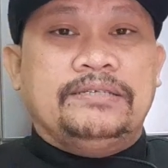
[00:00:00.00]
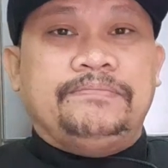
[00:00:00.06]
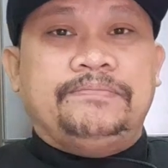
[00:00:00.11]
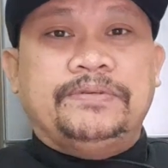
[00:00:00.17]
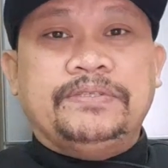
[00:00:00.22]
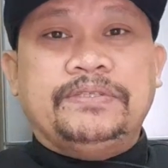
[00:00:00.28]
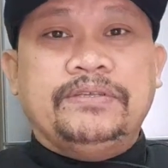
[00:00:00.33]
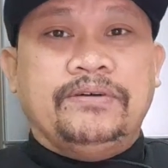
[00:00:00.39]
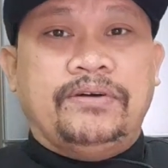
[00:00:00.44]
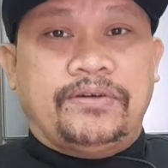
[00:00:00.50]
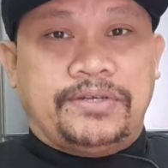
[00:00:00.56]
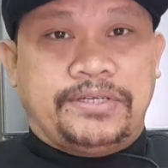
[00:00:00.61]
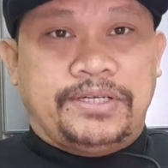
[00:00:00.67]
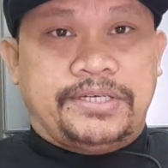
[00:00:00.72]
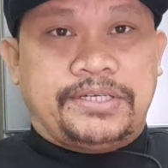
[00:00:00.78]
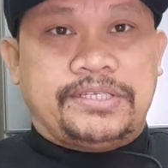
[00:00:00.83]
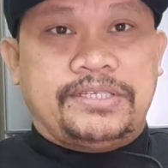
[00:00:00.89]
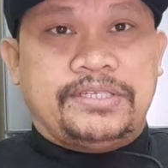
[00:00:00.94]
food
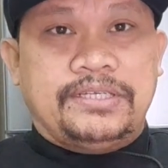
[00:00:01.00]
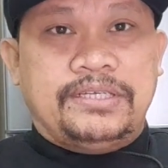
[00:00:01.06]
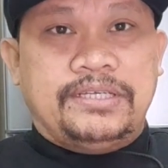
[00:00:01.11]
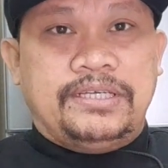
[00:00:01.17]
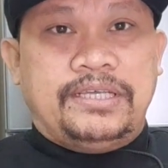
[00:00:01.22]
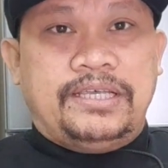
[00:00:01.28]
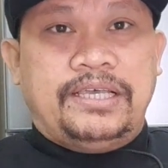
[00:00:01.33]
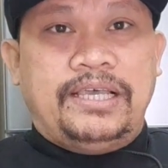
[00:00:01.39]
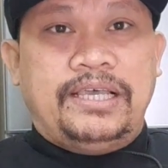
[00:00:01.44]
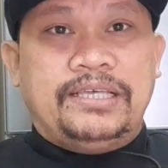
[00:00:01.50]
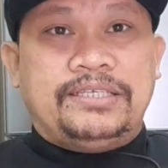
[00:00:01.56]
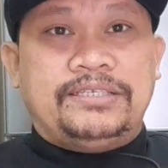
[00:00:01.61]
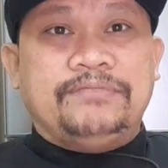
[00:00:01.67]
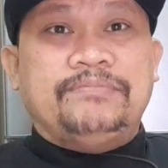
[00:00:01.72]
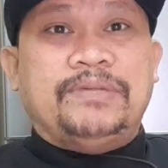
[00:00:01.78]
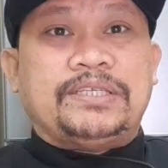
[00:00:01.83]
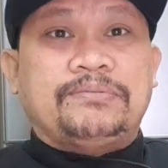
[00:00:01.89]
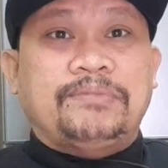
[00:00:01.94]
orders
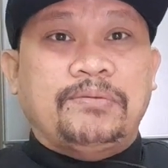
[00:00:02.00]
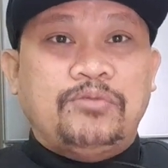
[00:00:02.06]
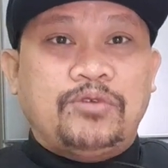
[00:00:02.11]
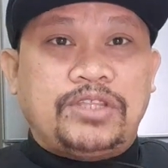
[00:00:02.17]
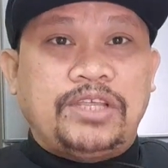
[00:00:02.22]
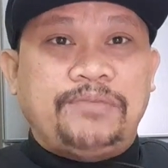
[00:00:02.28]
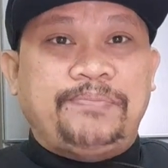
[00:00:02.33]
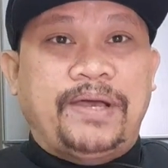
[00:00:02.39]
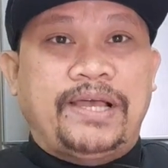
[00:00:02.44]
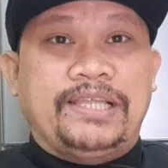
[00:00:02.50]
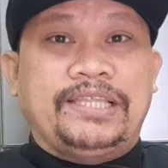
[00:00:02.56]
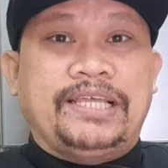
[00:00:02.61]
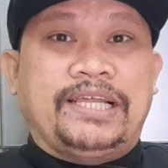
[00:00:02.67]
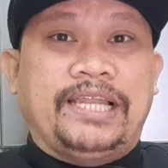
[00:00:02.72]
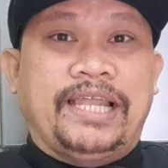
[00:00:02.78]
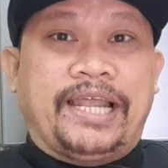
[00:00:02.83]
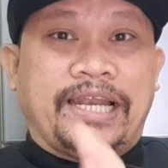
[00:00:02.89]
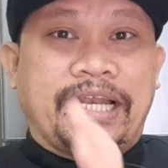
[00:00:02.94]
is mas mabuti pang
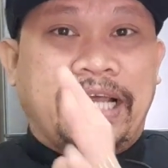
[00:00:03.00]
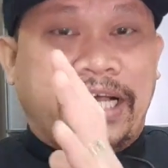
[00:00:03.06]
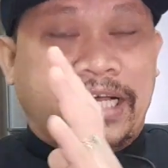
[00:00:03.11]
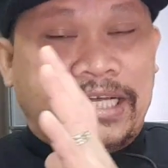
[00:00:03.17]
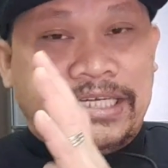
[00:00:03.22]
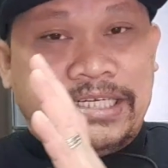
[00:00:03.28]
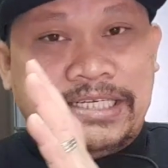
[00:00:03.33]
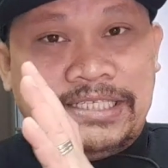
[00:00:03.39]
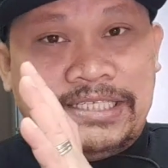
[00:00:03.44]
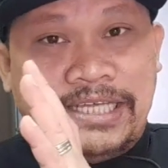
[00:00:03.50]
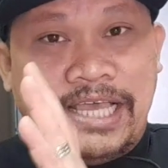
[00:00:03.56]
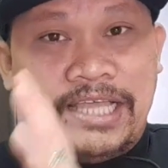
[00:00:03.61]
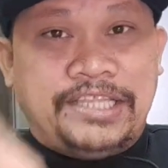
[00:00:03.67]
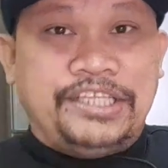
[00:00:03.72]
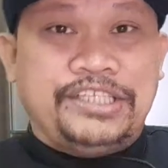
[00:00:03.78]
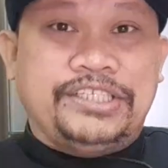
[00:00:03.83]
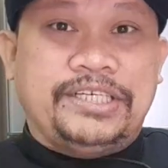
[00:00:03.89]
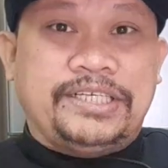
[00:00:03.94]
i-declare ng
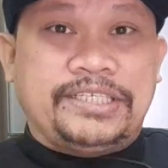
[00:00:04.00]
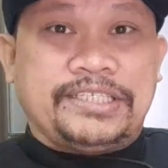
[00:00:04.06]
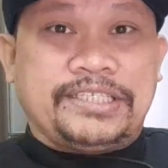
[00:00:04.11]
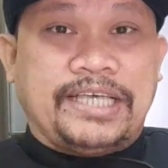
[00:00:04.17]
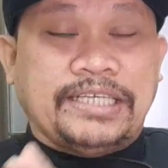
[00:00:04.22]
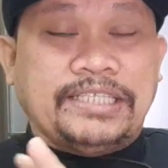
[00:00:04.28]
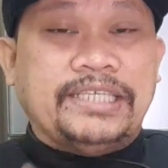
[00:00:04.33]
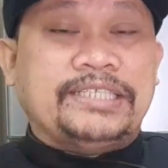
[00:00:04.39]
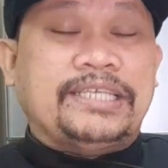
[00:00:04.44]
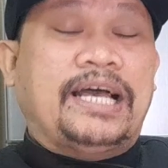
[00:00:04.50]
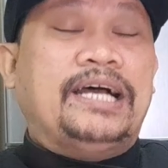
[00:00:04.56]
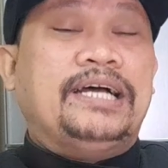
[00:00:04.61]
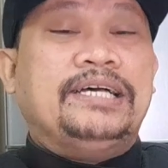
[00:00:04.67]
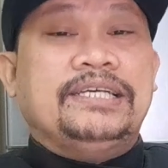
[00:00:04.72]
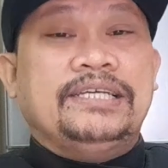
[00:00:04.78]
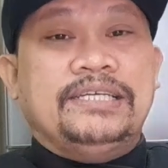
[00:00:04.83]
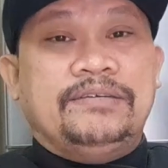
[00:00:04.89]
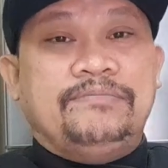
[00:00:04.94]
86 kaysa sa
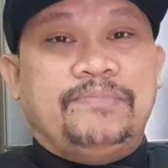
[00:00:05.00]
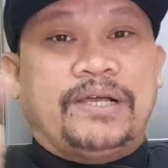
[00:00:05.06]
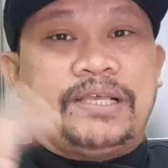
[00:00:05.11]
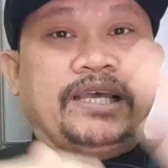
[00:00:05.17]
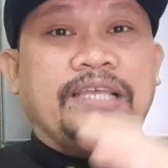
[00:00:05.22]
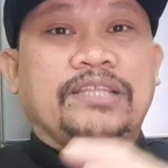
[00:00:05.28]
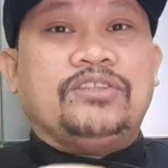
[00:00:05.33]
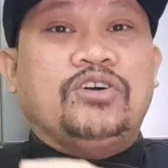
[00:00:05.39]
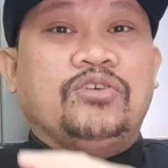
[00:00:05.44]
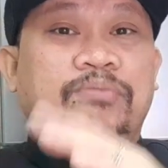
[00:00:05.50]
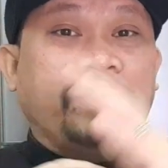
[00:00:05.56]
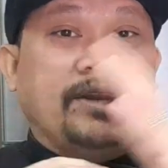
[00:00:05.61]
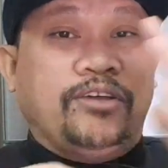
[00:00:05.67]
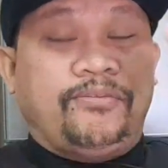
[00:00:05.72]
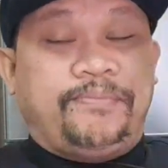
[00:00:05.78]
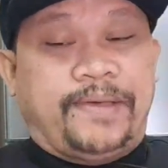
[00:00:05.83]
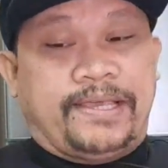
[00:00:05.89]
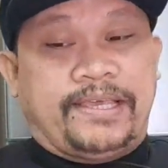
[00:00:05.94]
maging
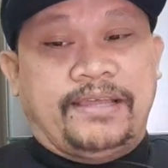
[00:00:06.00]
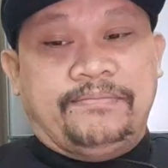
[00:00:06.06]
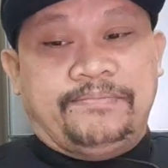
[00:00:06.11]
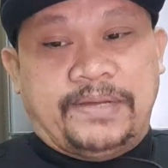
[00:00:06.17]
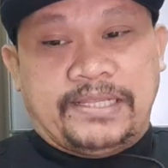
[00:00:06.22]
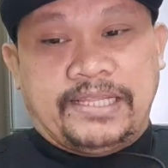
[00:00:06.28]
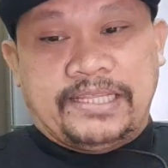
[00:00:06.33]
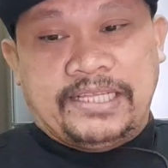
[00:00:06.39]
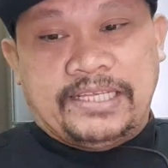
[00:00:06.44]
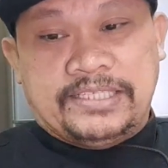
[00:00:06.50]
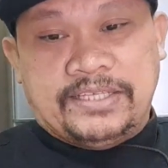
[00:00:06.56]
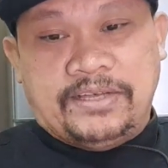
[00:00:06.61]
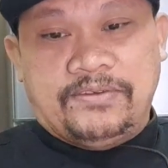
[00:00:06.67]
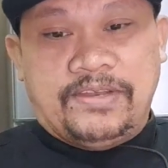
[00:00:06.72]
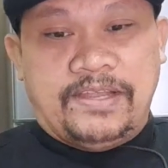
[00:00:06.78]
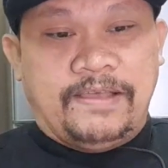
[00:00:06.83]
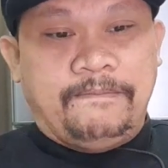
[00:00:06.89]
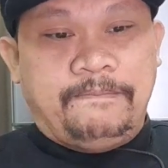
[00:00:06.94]
domino effect yan pagdating sa
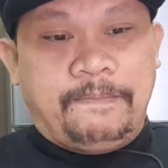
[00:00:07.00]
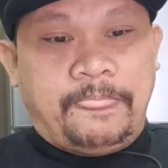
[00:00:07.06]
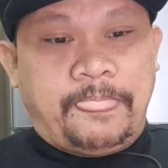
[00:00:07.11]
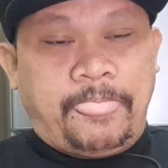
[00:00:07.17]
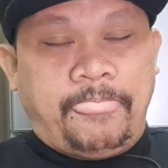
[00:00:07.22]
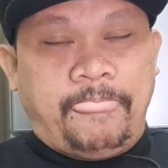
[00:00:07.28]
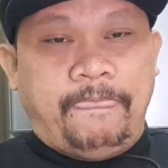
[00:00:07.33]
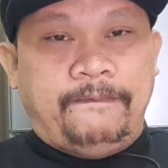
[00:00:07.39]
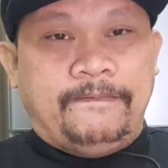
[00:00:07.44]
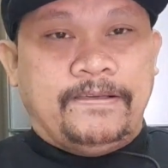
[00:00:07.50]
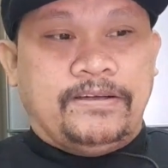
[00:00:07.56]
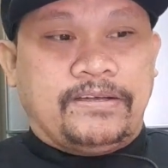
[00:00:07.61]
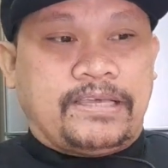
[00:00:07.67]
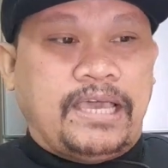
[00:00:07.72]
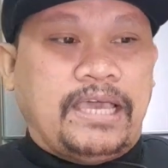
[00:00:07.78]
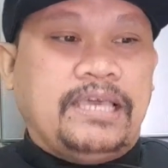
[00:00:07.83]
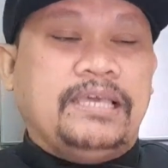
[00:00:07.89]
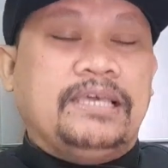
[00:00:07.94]
huli.
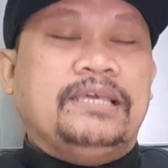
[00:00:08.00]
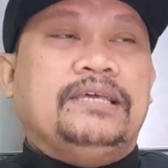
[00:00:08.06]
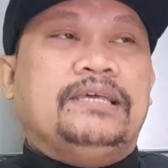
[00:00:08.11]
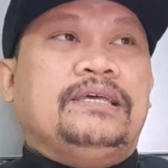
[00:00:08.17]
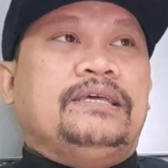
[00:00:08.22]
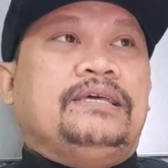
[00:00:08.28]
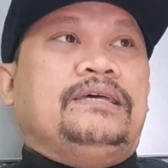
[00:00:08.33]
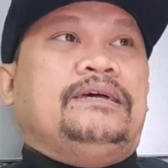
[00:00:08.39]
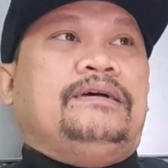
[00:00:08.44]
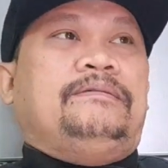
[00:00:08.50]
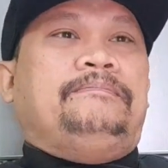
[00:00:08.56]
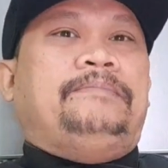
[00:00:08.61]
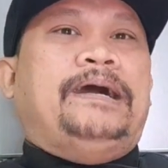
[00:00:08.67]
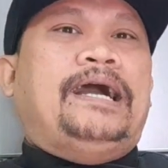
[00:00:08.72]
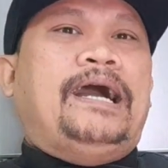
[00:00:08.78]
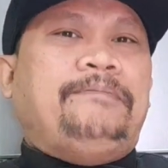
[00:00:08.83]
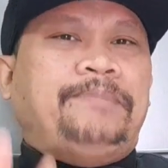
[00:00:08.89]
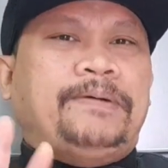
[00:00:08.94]
Okay.
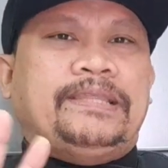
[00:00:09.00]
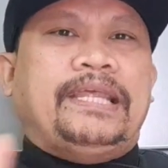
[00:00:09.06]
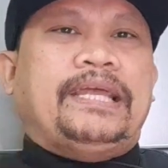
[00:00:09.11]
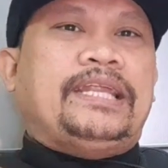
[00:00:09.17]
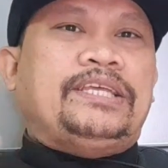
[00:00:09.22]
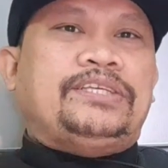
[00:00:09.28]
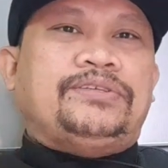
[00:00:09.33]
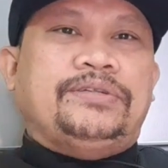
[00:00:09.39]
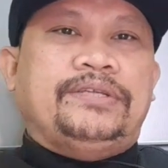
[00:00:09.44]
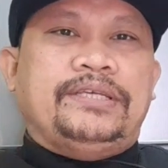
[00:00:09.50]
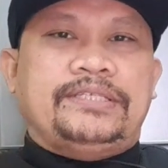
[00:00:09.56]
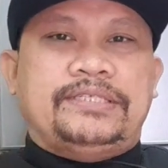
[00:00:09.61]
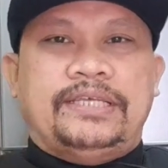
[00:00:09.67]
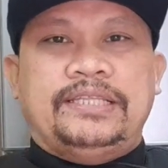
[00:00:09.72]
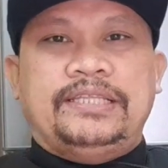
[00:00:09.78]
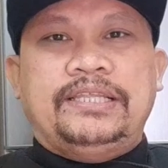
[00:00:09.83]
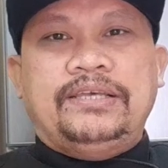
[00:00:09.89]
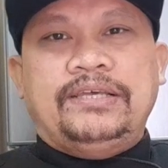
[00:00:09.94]
Pang-apat na reason is
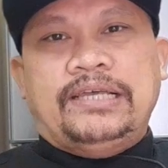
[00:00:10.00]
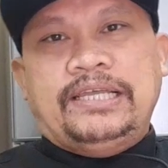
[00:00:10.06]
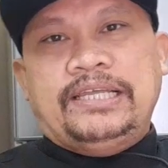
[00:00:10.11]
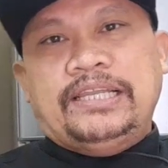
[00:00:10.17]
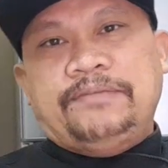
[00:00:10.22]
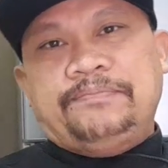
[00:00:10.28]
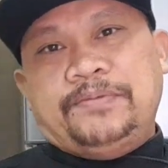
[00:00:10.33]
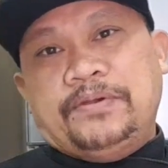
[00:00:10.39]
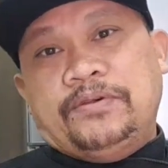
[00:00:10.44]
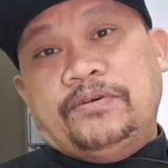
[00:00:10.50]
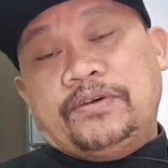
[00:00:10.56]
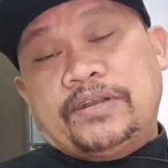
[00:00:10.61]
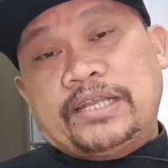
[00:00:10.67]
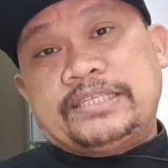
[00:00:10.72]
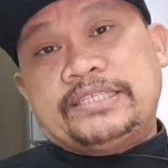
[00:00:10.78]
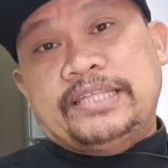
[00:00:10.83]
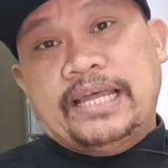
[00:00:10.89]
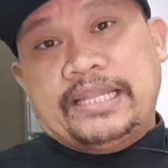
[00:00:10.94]
hindi inap yung
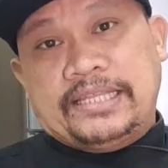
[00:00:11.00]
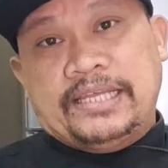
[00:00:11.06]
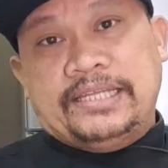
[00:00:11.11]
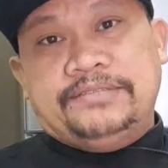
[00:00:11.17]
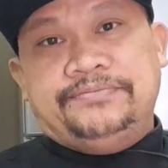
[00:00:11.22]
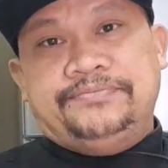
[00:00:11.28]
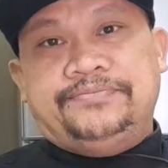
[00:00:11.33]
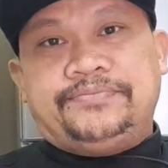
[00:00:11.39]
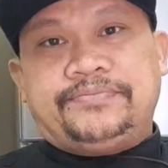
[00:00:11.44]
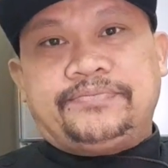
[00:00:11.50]
oras natin.